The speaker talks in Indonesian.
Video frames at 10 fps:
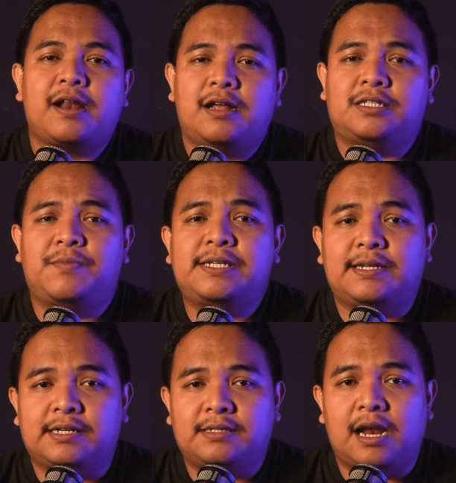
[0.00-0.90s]
relasi
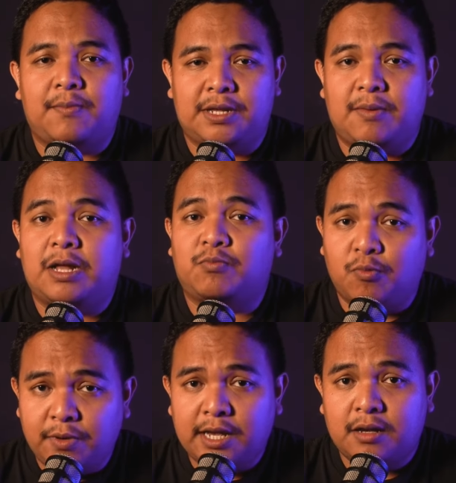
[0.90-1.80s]
bisnis dari pejabat
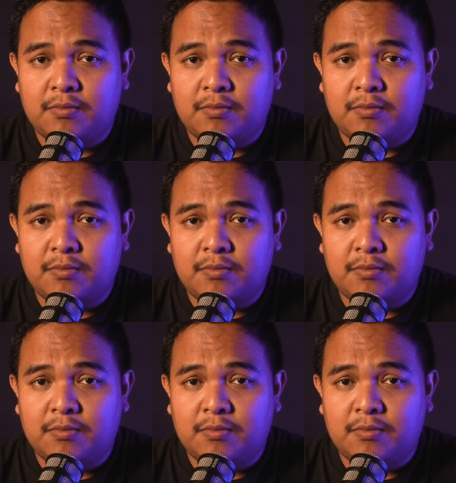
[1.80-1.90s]
publik,